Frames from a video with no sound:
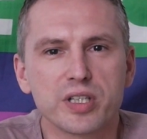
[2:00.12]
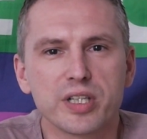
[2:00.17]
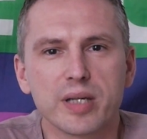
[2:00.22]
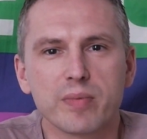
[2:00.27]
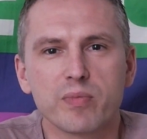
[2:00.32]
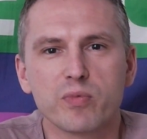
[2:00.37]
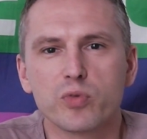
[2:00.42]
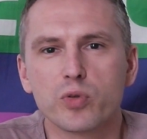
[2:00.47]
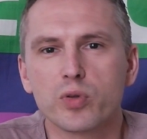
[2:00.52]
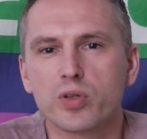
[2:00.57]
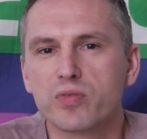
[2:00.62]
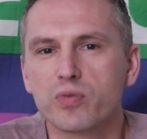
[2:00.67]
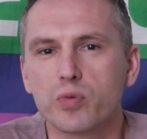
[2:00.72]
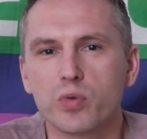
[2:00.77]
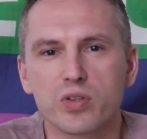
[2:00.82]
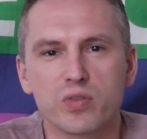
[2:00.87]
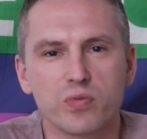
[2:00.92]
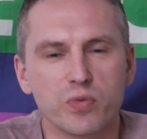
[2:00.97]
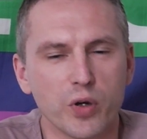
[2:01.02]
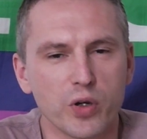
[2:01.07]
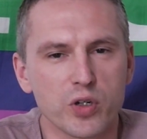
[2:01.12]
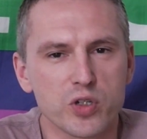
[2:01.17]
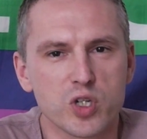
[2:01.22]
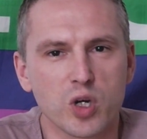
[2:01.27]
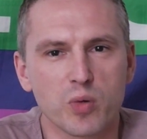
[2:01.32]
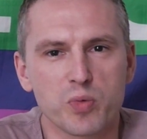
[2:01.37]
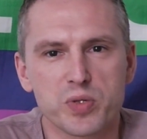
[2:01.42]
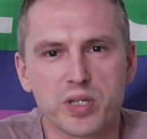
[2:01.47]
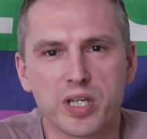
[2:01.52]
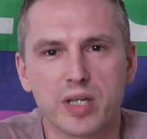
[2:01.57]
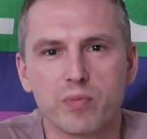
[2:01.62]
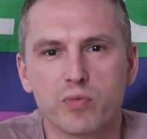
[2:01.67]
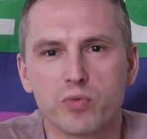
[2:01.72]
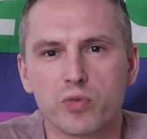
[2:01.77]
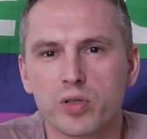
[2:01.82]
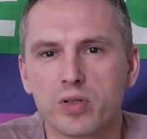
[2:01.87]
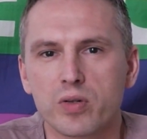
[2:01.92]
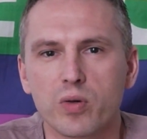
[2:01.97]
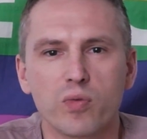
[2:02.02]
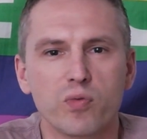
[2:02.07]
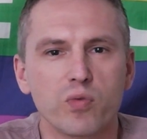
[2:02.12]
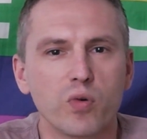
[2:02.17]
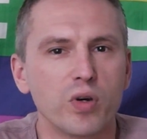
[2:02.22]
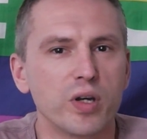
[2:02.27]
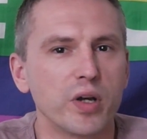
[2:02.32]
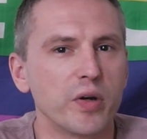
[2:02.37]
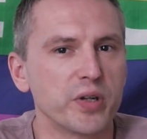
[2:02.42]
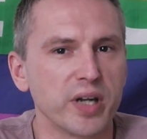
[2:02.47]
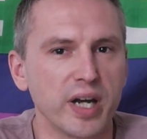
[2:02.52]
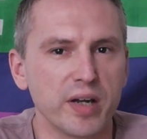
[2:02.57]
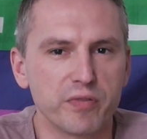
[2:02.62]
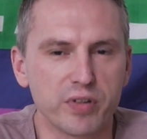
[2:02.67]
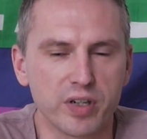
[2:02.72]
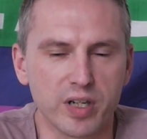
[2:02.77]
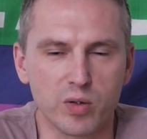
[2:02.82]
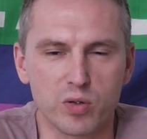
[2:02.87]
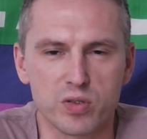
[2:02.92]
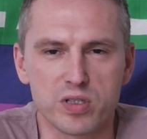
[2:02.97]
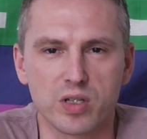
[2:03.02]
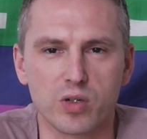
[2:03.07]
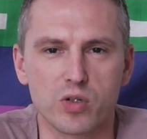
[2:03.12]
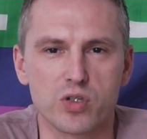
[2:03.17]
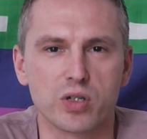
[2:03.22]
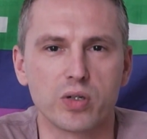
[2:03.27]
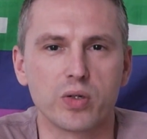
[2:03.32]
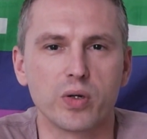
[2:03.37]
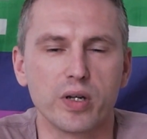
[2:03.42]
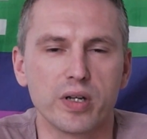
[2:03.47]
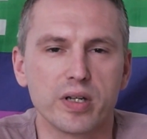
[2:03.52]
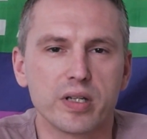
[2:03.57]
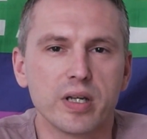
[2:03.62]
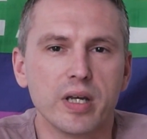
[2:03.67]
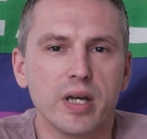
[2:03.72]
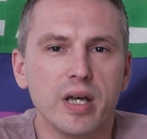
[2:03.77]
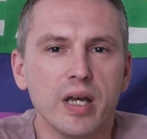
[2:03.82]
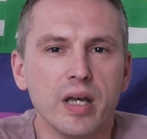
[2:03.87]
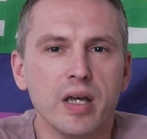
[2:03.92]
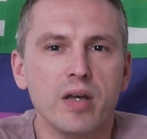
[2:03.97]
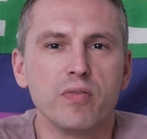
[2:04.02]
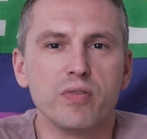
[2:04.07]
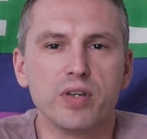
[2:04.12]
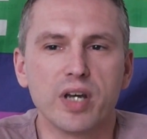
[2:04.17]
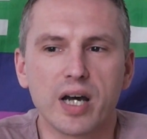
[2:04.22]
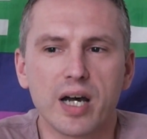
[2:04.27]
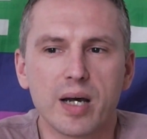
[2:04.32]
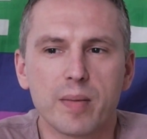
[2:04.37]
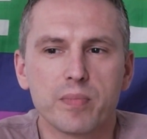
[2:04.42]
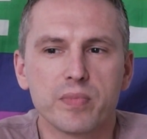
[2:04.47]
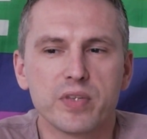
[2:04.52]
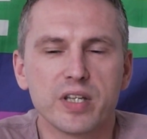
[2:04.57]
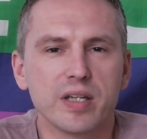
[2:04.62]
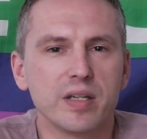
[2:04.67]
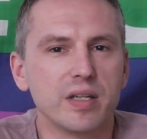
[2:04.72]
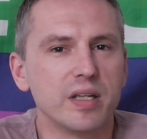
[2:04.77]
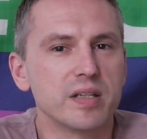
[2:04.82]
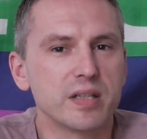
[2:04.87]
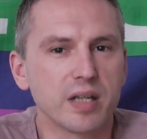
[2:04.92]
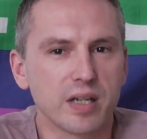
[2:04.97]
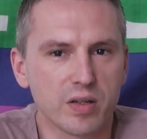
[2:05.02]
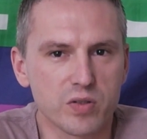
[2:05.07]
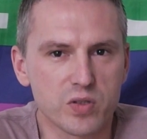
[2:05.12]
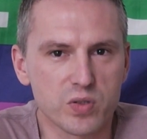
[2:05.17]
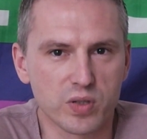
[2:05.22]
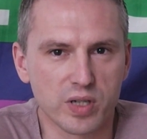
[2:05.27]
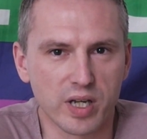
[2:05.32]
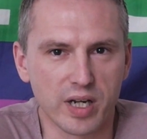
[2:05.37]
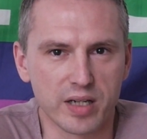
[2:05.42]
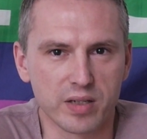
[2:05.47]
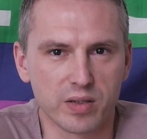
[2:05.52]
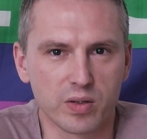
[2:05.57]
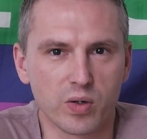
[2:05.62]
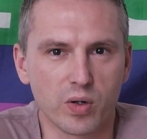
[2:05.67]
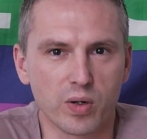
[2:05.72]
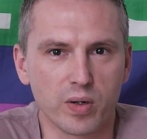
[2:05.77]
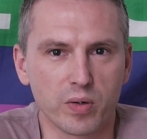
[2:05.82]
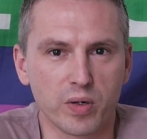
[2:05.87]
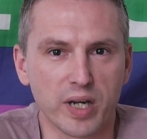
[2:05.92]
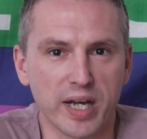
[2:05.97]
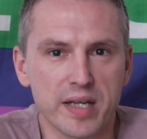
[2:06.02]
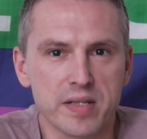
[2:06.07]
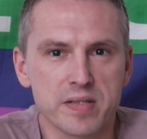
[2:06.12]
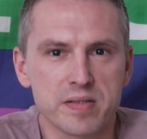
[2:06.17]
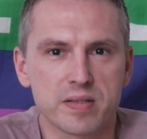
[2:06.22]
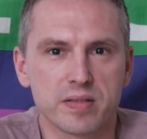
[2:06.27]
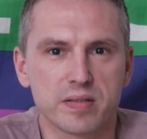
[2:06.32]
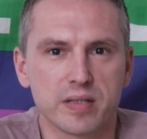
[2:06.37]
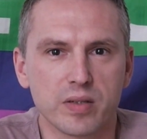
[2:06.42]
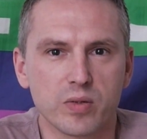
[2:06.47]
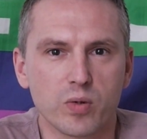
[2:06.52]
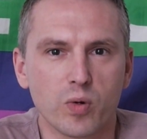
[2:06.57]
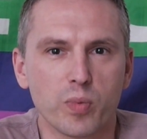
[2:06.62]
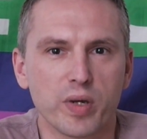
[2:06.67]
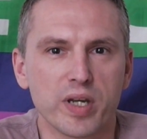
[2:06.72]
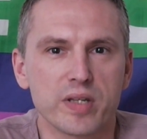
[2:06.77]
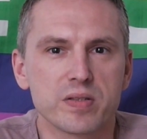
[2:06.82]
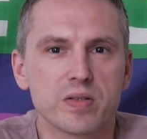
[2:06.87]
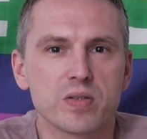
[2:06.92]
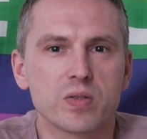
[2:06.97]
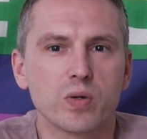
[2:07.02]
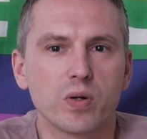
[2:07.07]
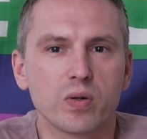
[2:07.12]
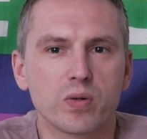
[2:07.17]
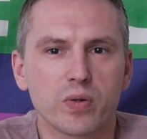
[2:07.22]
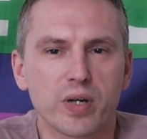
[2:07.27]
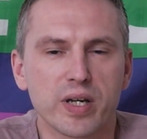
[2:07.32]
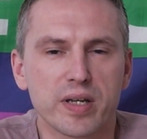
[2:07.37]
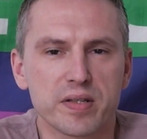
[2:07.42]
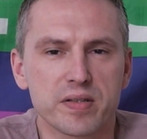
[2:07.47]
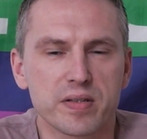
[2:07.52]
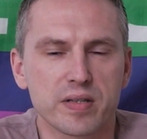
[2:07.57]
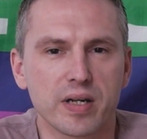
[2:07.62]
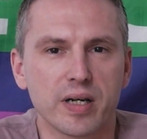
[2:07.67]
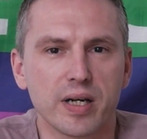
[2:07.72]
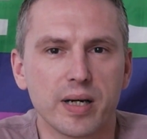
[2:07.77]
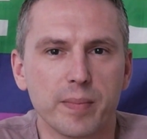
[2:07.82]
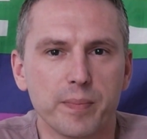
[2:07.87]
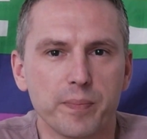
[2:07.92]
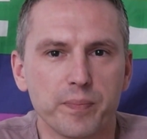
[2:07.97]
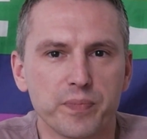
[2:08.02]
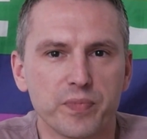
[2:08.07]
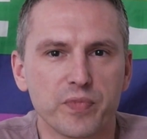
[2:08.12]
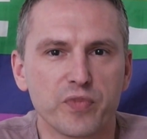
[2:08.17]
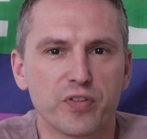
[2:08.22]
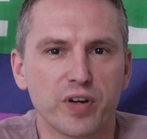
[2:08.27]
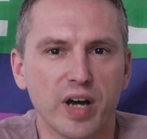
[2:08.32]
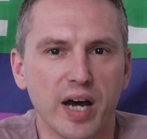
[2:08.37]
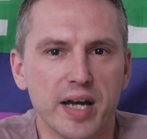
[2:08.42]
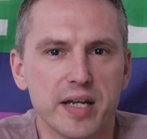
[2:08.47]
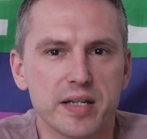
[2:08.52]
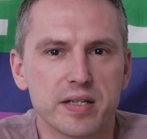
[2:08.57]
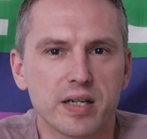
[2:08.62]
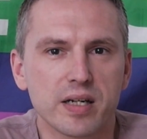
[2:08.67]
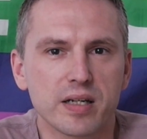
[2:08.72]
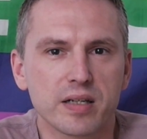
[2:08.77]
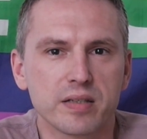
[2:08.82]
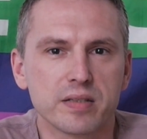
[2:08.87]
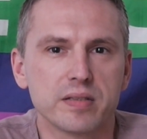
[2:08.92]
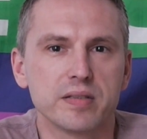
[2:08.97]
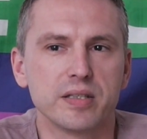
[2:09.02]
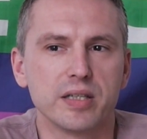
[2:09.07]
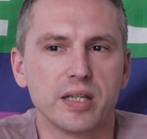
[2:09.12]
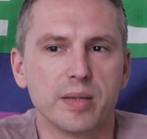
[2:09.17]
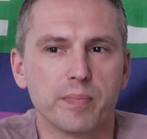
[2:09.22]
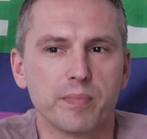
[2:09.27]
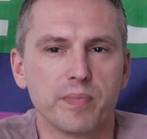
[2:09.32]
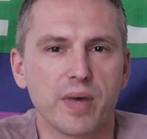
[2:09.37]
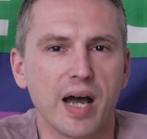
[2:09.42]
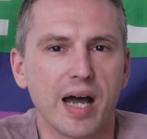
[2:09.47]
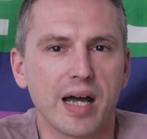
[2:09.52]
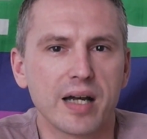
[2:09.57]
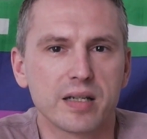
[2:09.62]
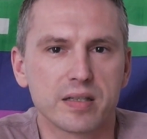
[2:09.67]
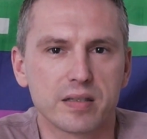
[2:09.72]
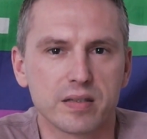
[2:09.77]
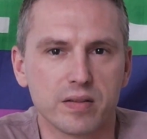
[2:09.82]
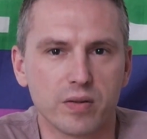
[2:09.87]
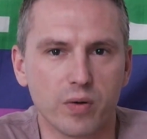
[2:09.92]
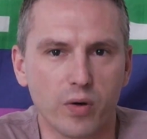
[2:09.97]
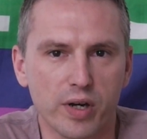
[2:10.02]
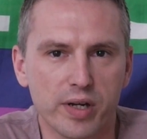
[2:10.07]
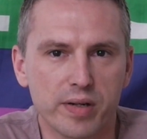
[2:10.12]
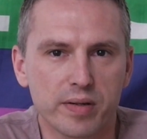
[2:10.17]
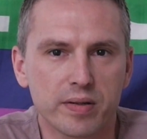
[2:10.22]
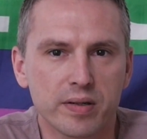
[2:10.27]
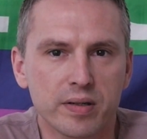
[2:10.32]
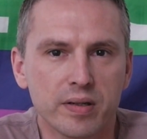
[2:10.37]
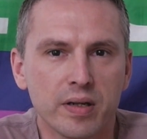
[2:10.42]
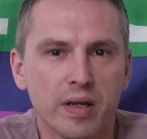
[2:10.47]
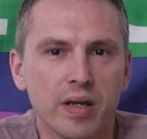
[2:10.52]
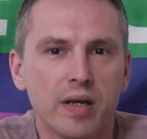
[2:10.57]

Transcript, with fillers: geben wird, wo es Workshops geben wird und wo ihr euch einfach austauschen könnt. Wir haben den internationalen Kongress, den No Basis kongress am Freitag, dem 8.9.